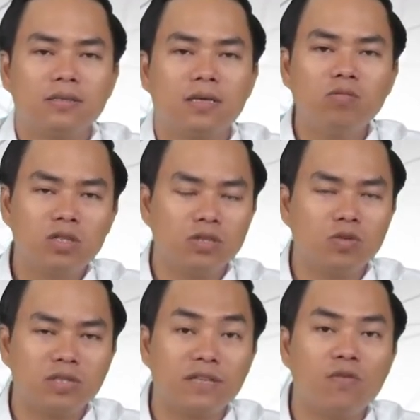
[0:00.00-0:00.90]
không sử
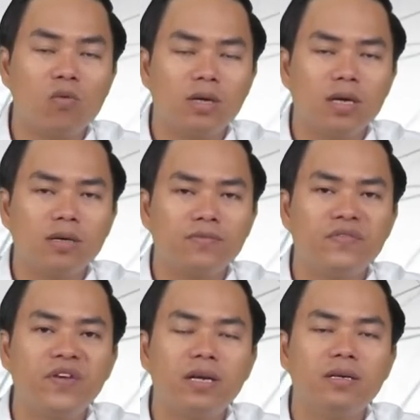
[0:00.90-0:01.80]
dụng dịch vụ nữa vân
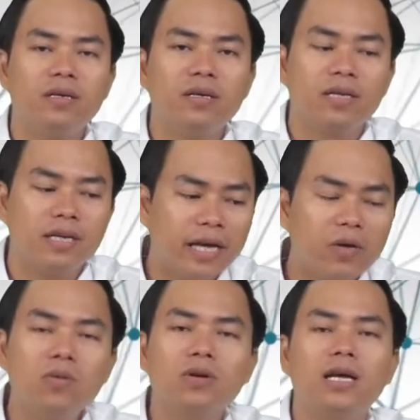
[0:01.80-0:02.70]
vân thì đấy
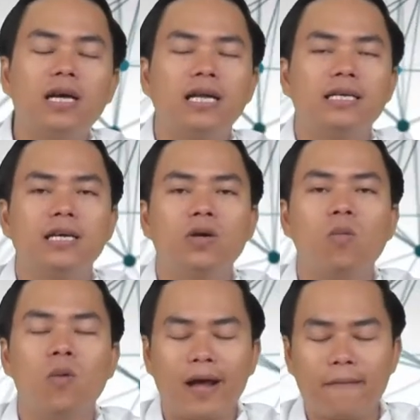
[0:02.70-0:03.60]
cũng có thể là những cái
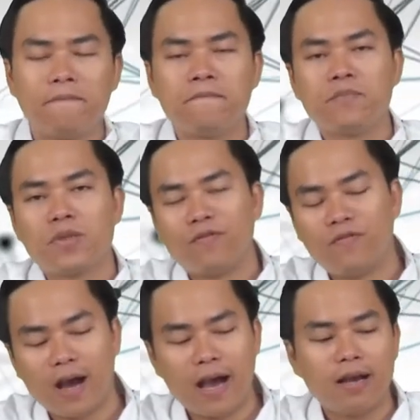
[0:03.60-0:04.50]
khủng hoảng
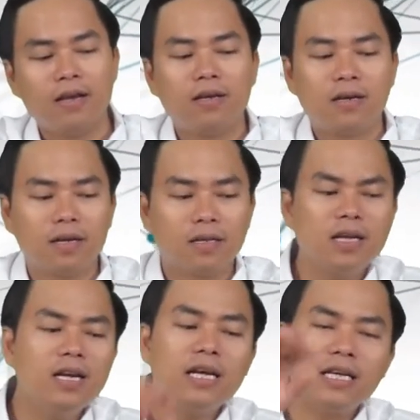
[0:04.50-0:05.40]
và à, tất
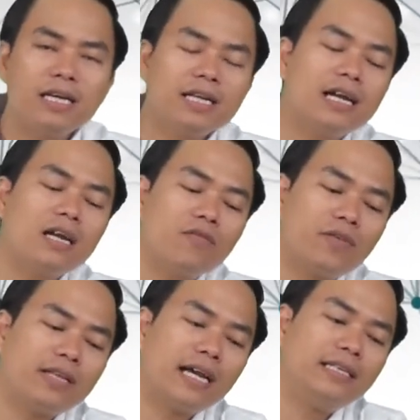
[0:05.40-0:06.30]
nhiên là những cái tác động
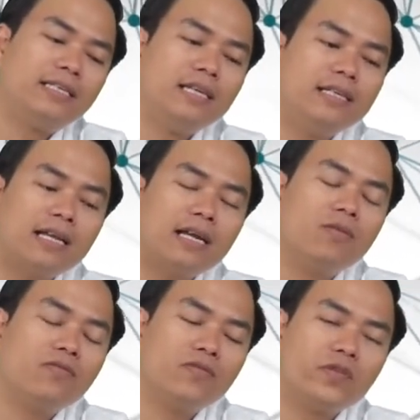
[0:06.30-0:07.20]
về tài chính tác
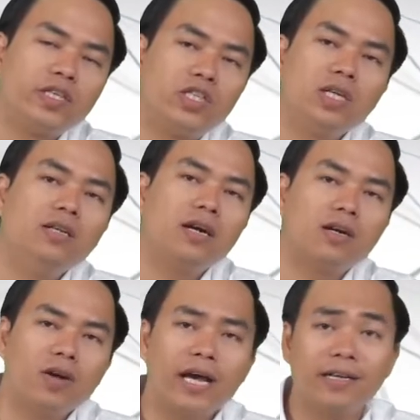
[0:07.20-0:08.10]
động về chiến lược
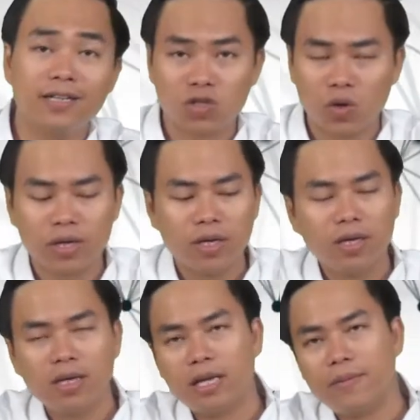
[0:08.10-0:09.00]
nó ảnh hưởng rồi
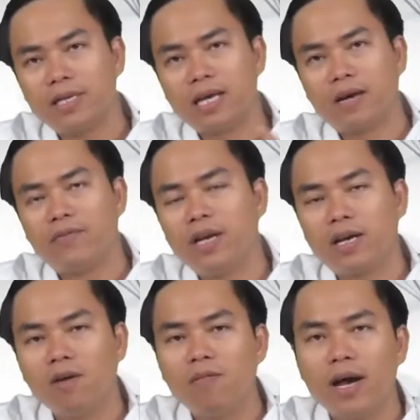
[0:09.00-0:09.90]
thì bây giờ là vấn đề
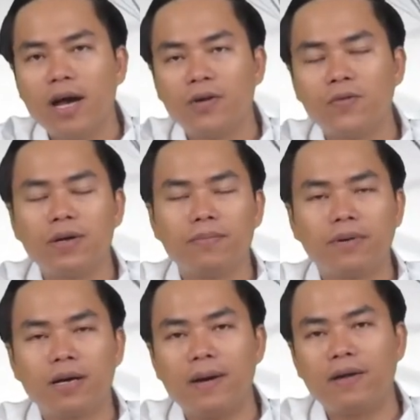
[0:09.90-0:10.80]
công nghệ đúng không ạ
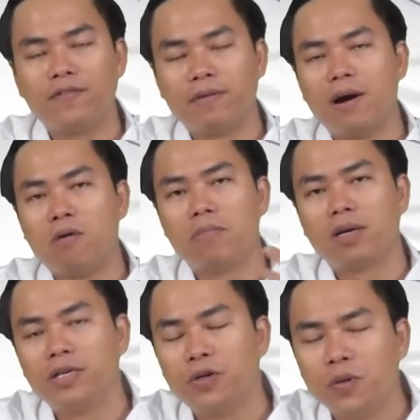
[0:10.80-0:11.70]
các bạn phải bảo mật
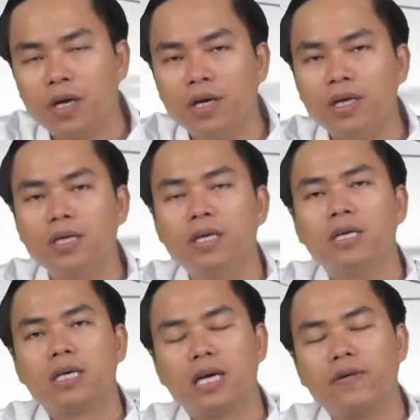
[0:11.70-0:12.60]
nhiều hơn
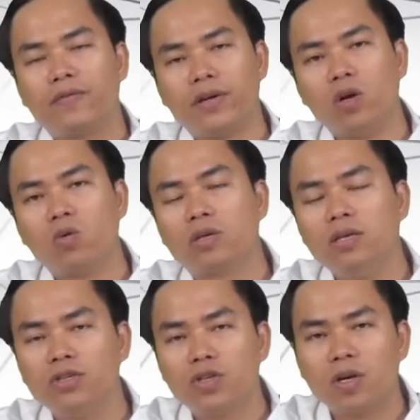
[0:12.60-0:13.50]
các bạn phải đầu
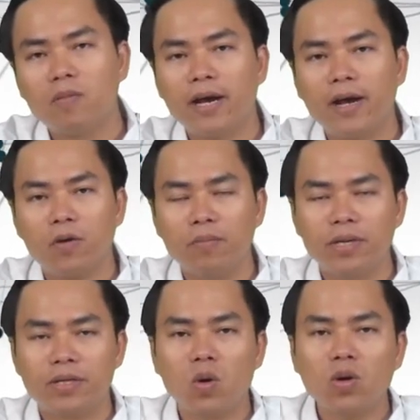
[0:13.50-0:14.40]
tư cho công nghệ của
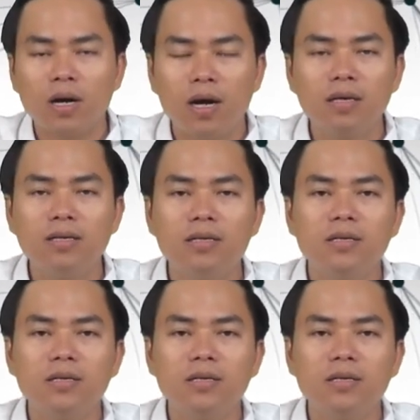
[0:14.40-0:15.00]
mình tốt hơn